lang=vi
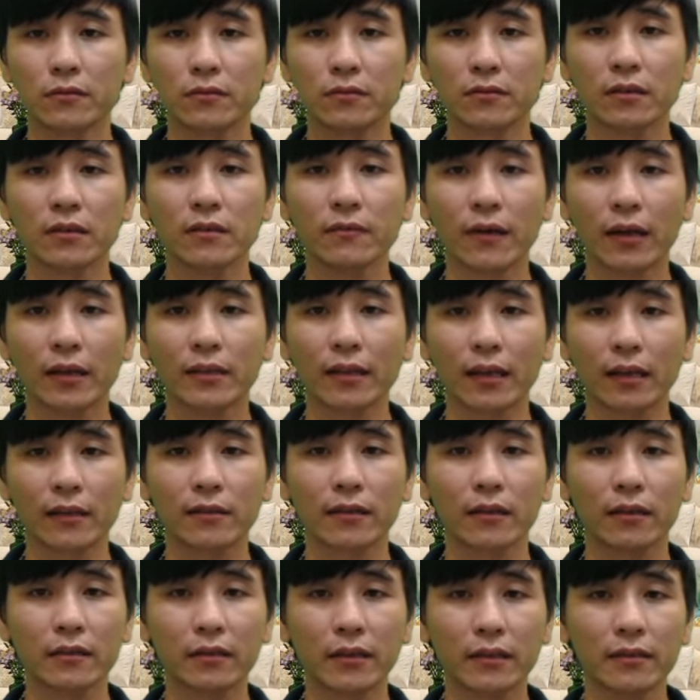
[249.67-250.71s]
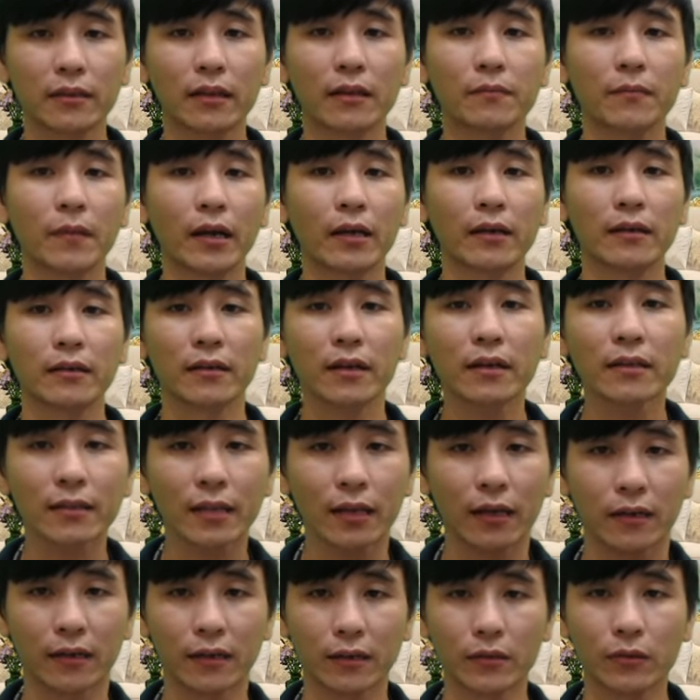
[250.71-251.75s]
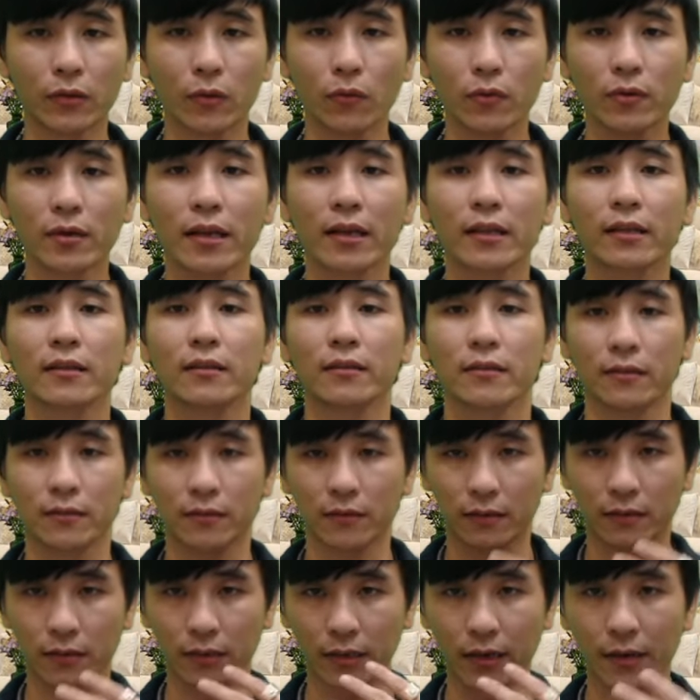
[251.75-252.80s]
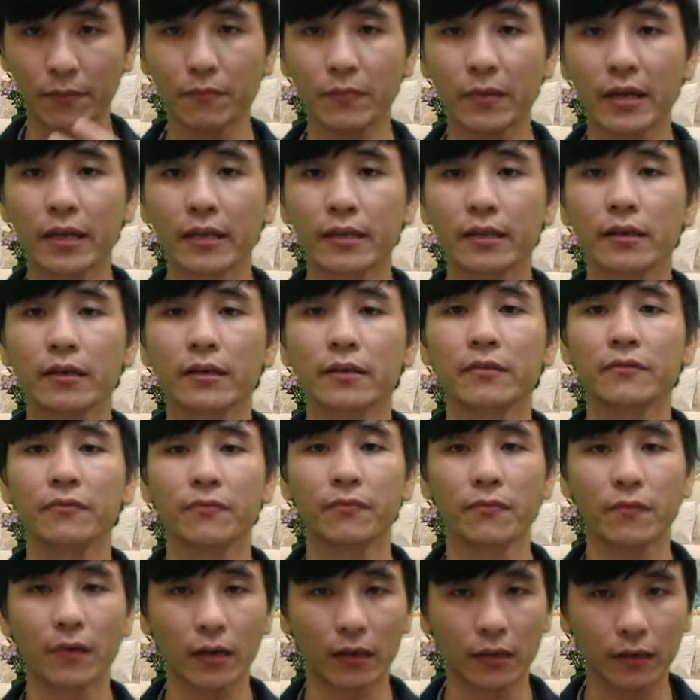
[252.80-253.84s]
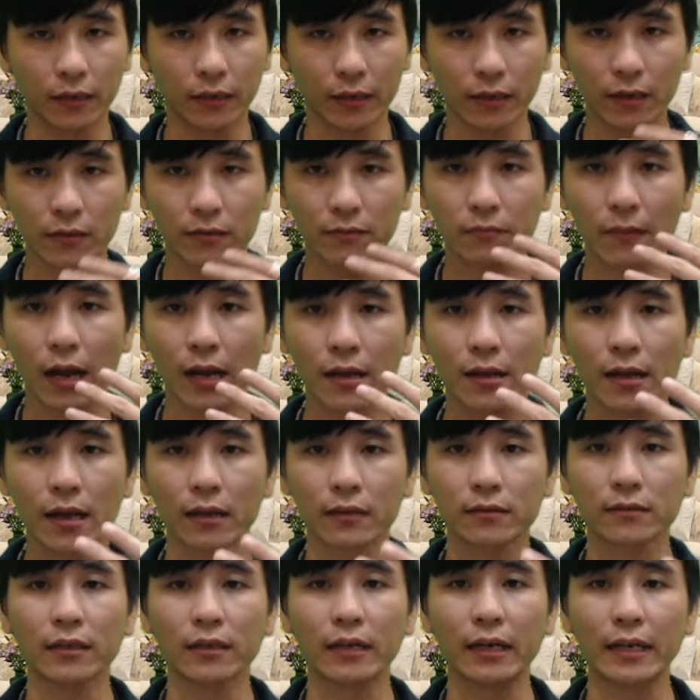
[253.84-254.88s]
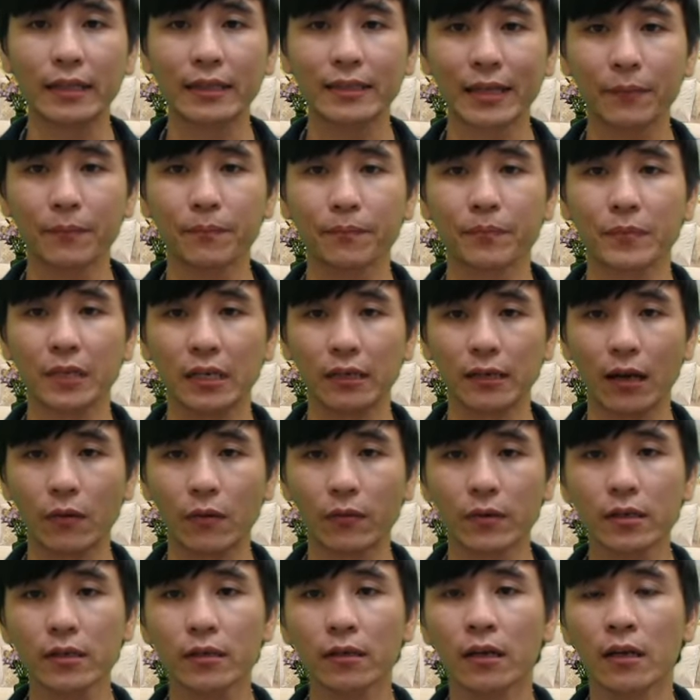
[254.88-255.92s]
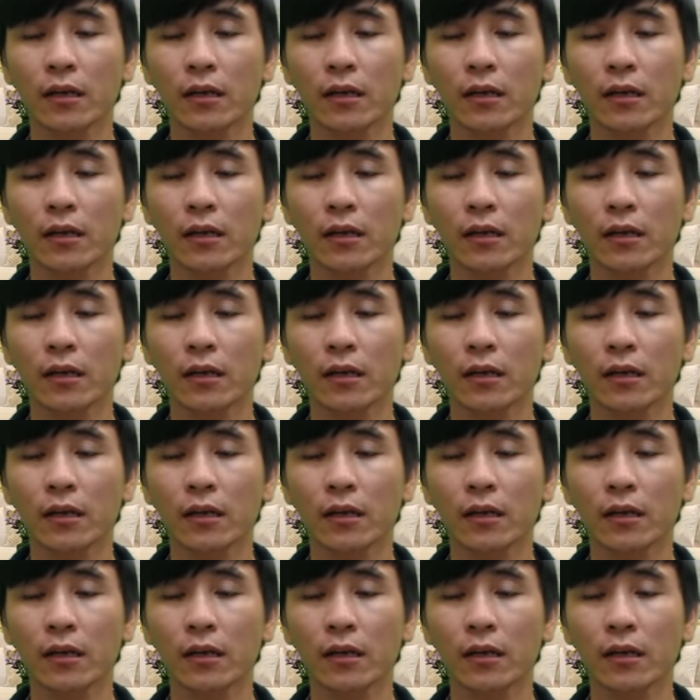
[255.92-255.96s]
tư vấn tận tình nhiệt tình bằng đích thân người chủ ra người đam mê chơi và người đã bán hàng từ cái tâm từ đạo đức